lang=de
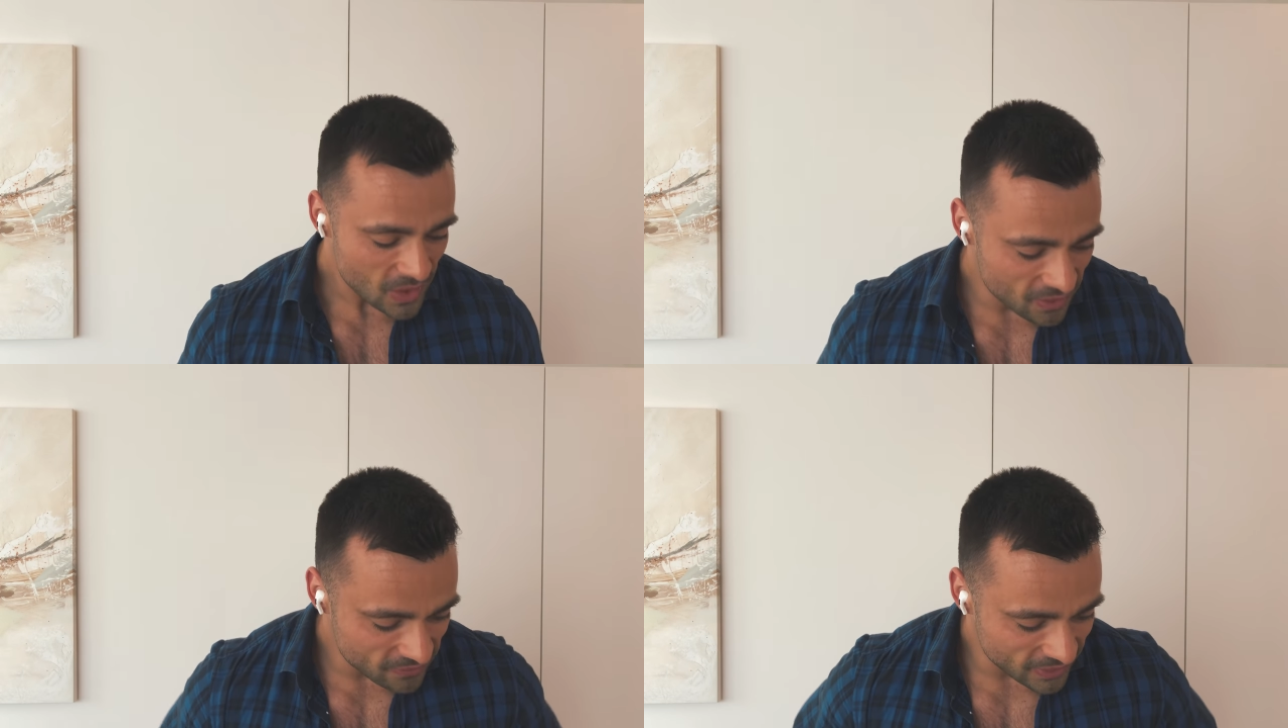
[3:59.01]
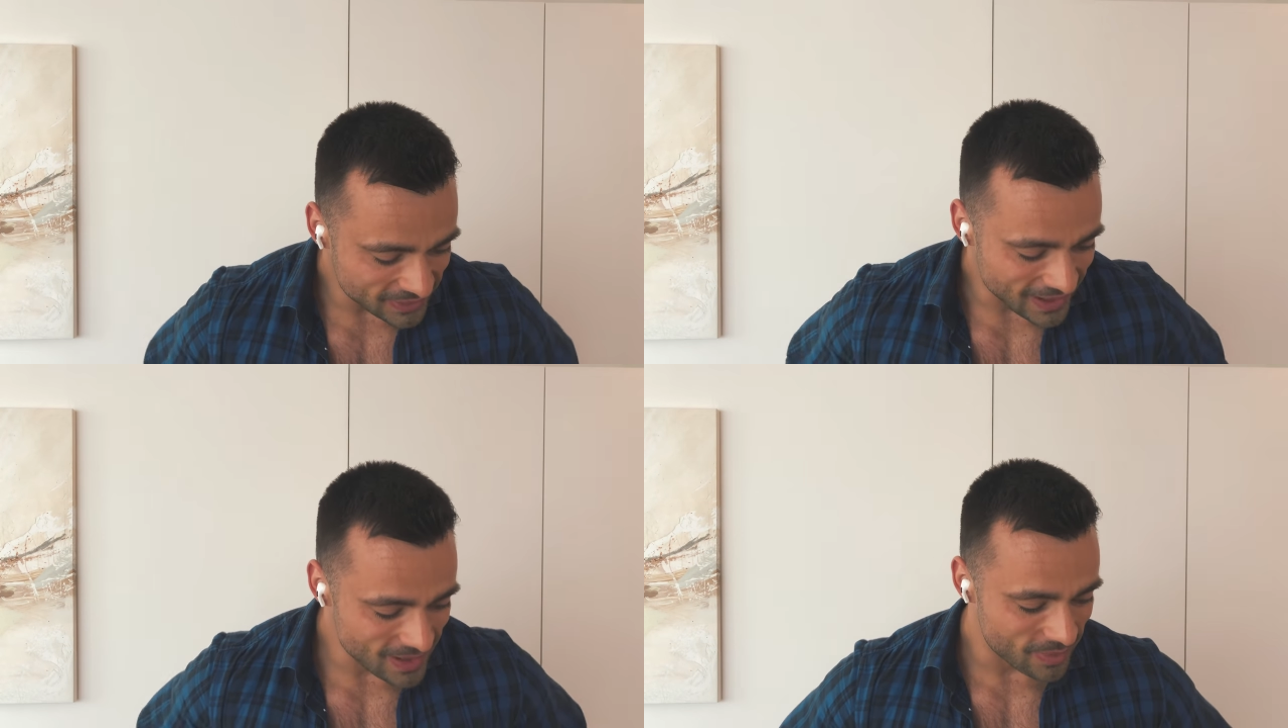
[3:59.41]
Und von
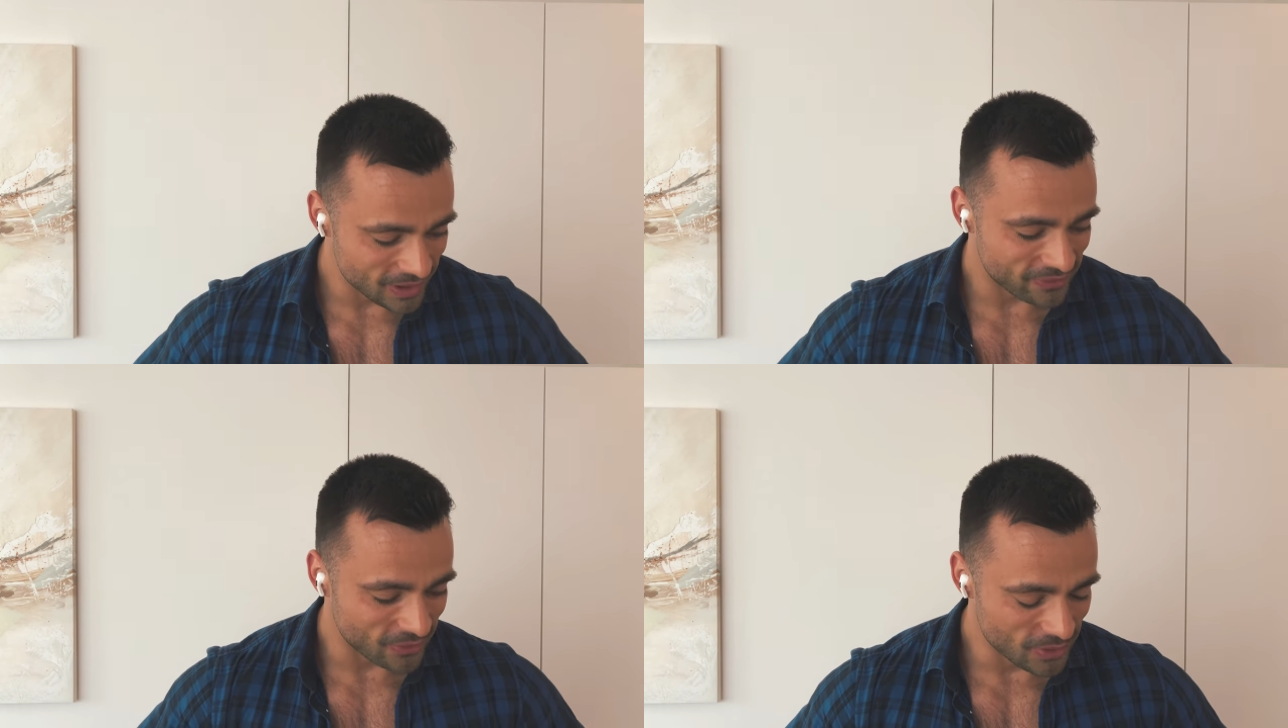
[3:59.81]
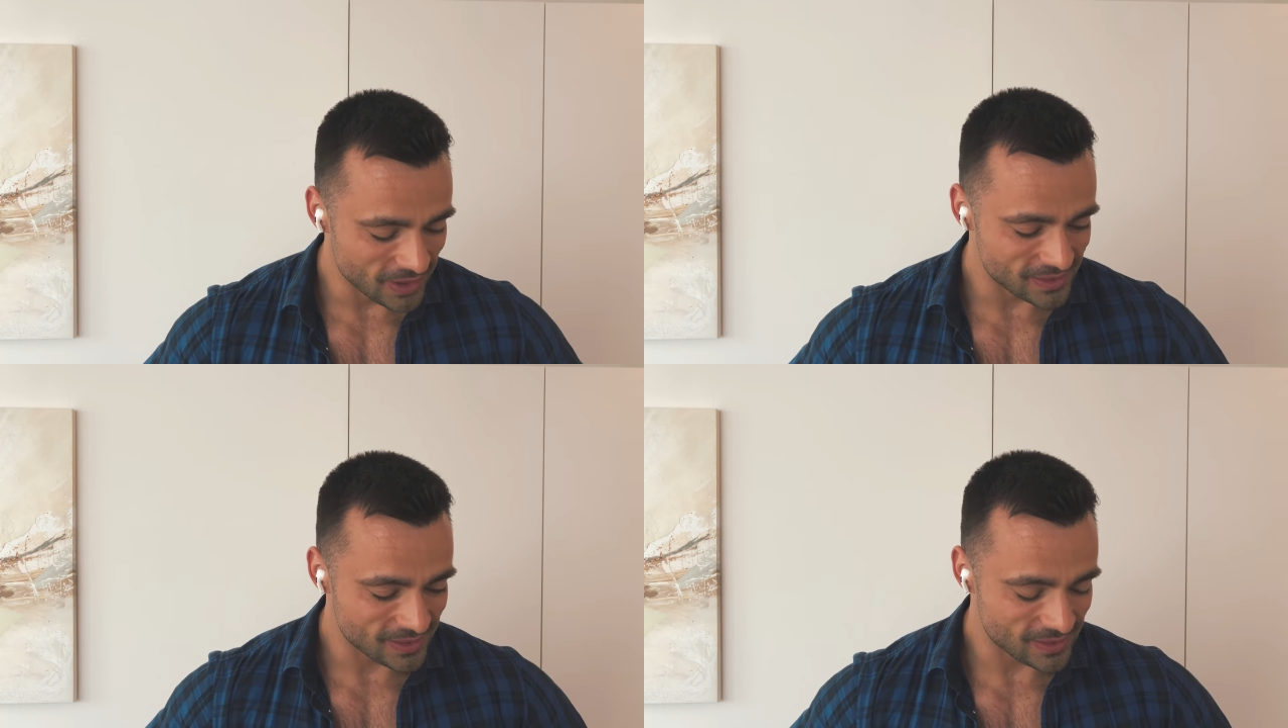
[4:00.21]
daher bin ich froh,
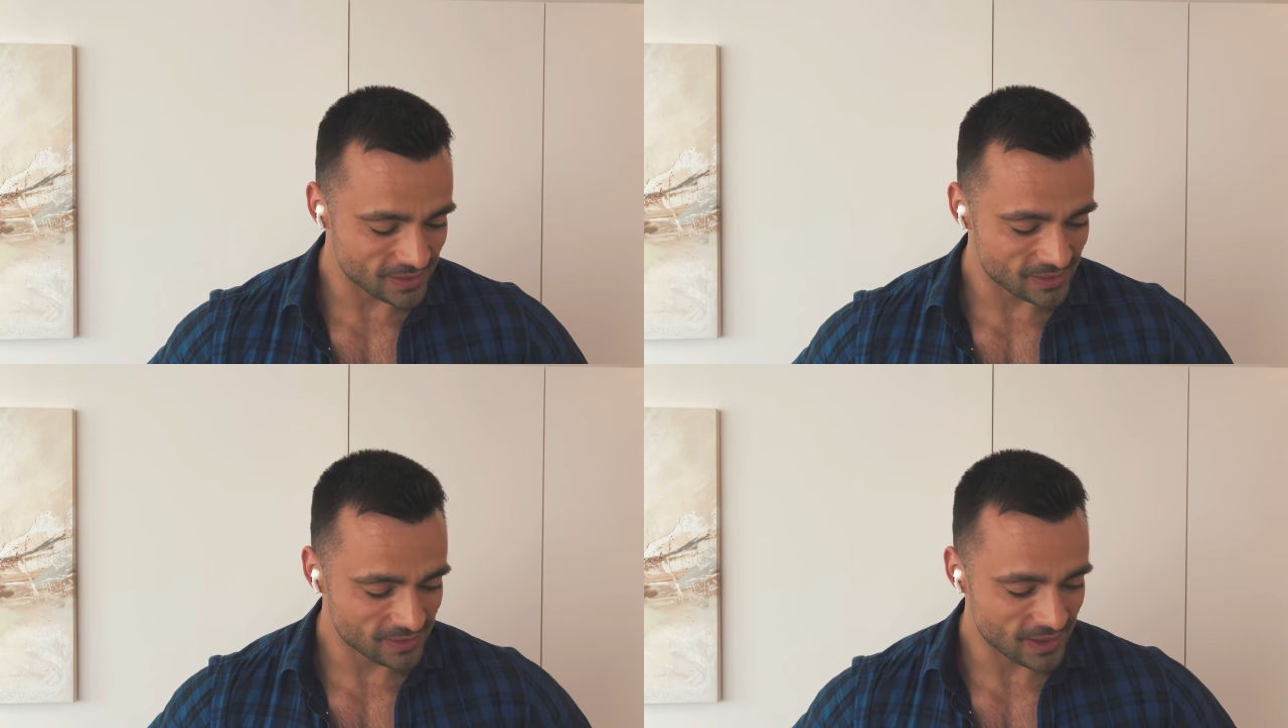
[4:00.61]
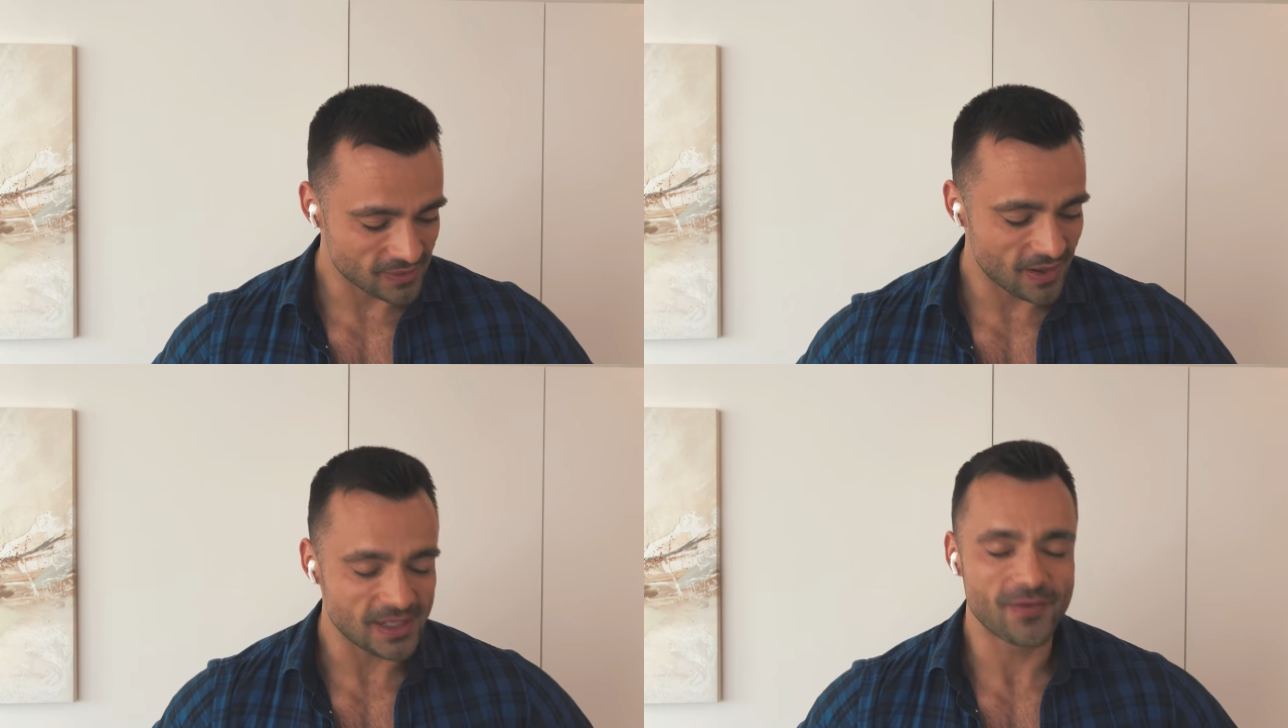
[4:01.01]
dass, es, dass wir jetzt